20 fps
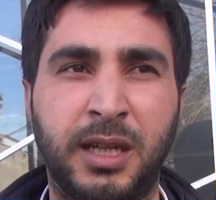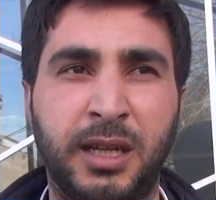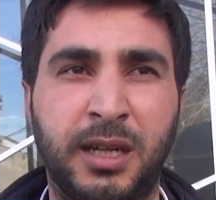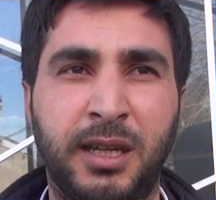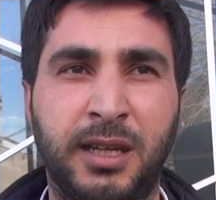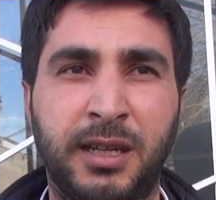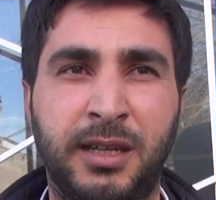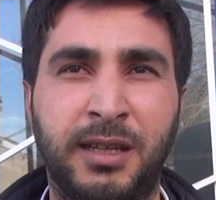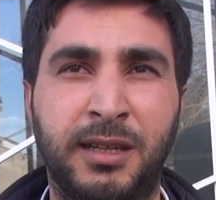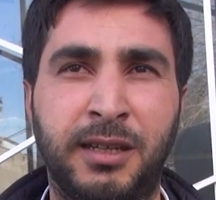
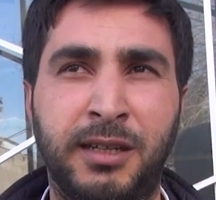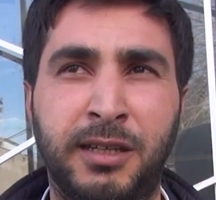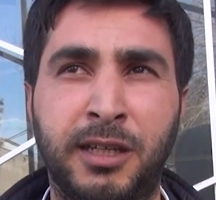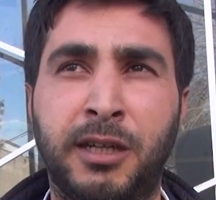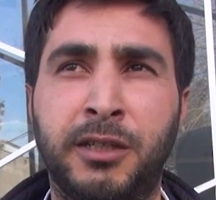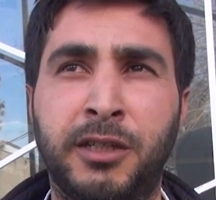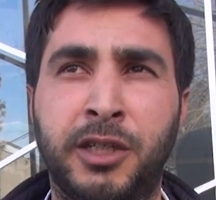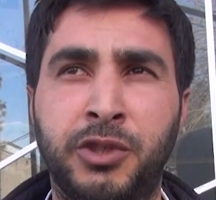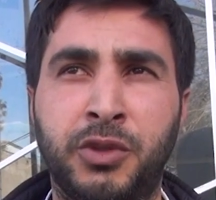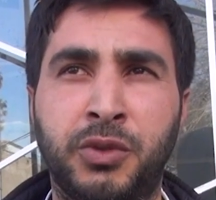E,
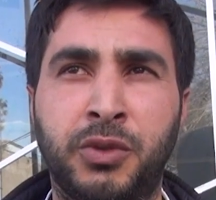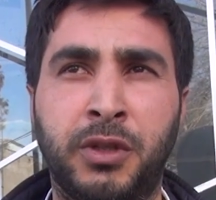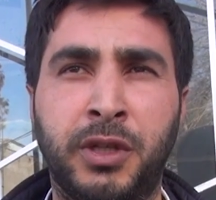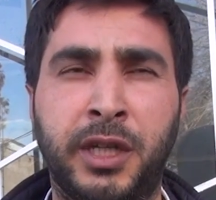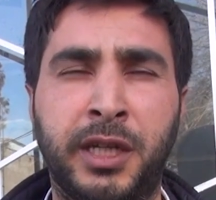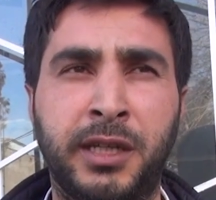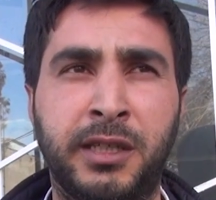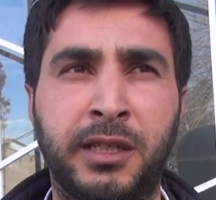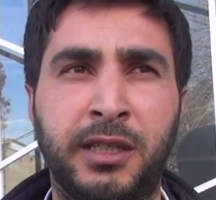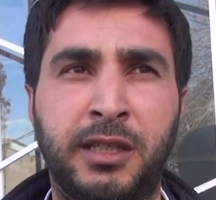yaklaşık
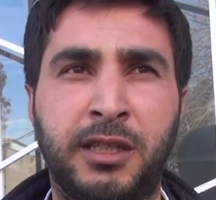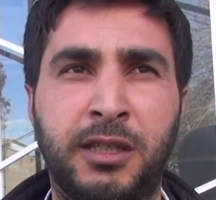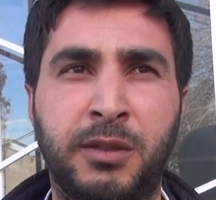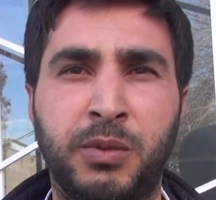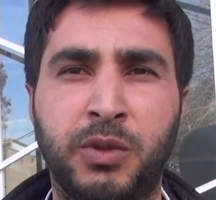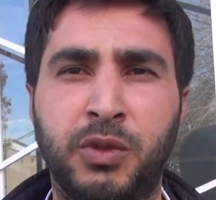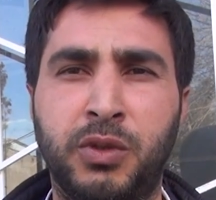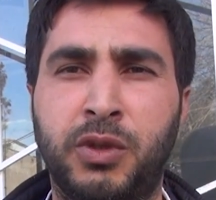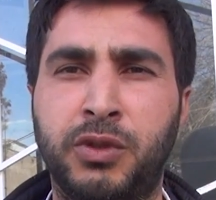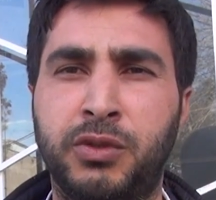olarak
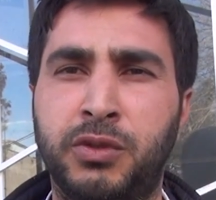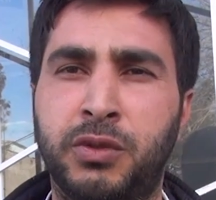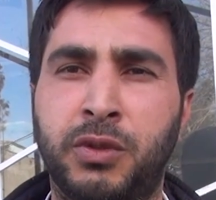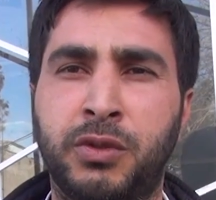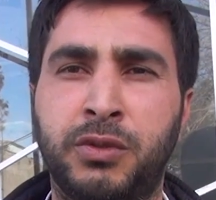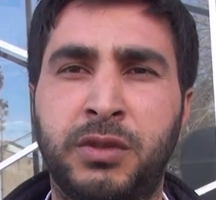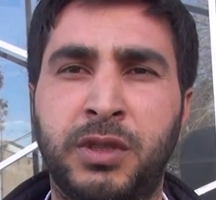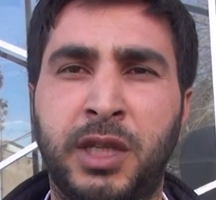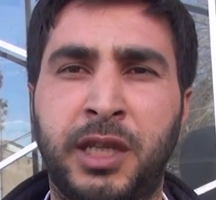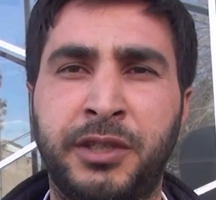
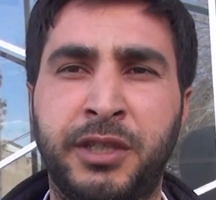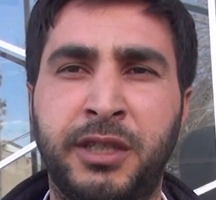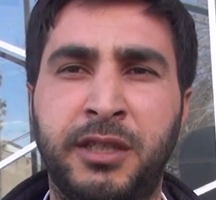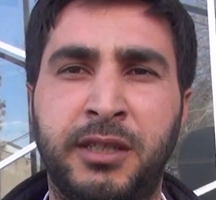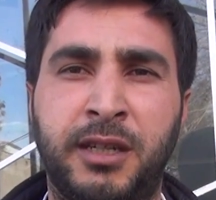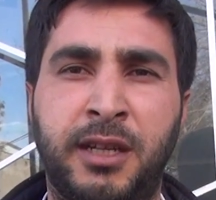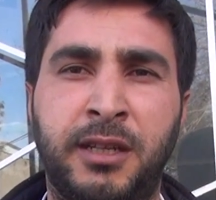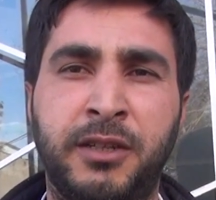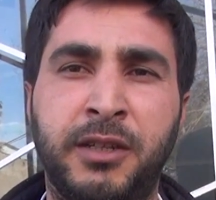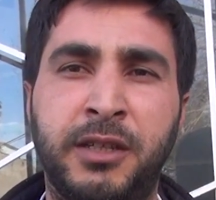2436
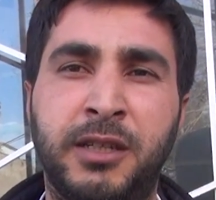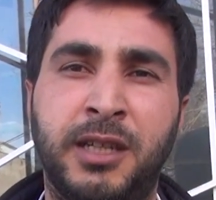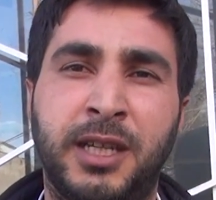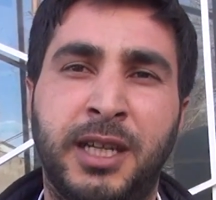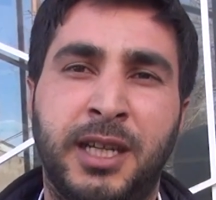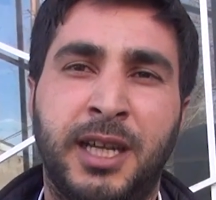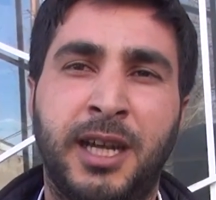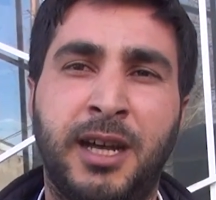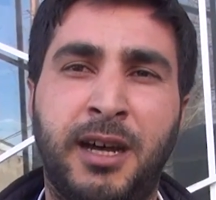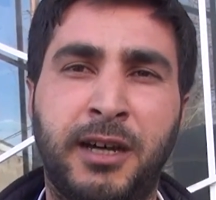liralık
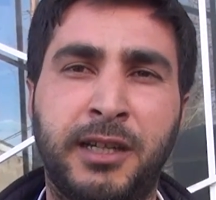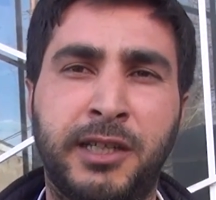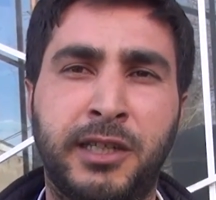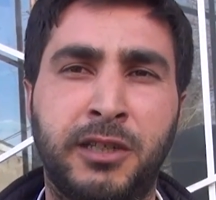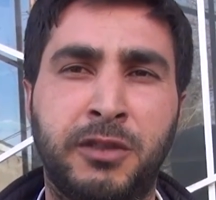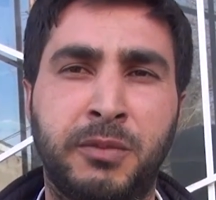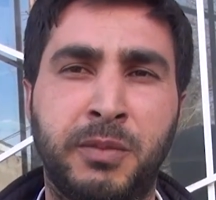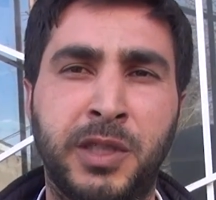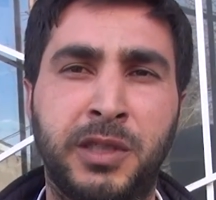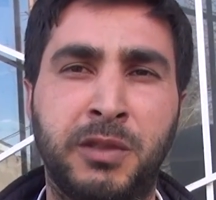hak
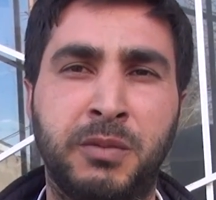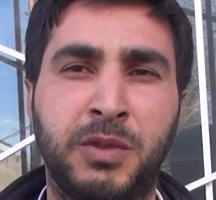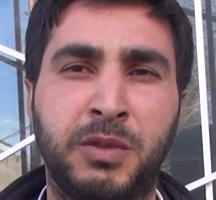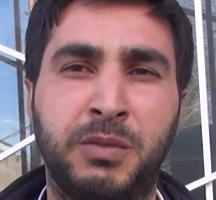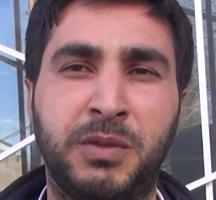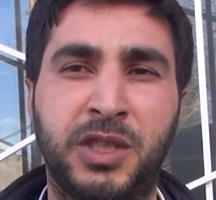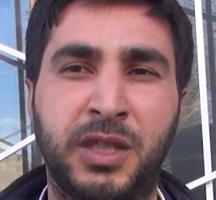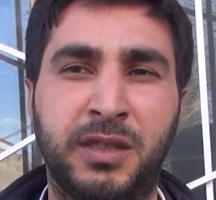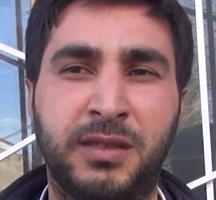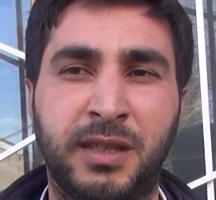etmediğimiz
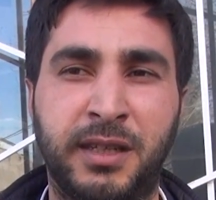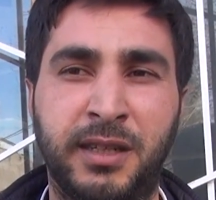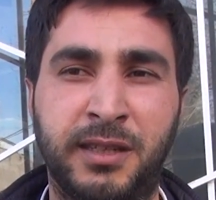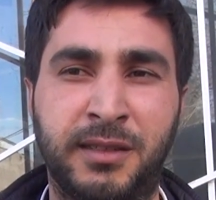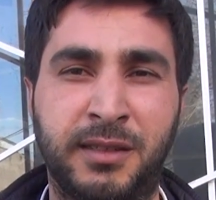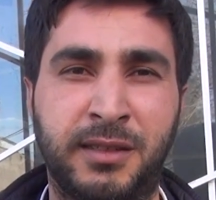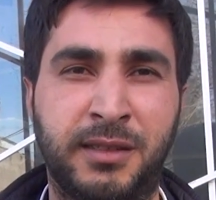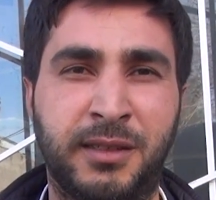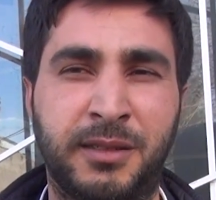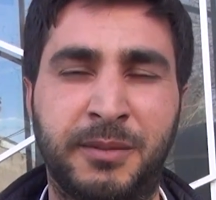bir ceza
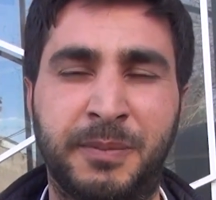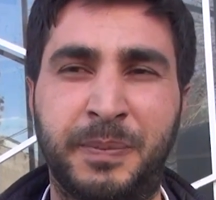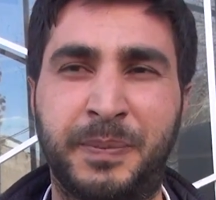yedik.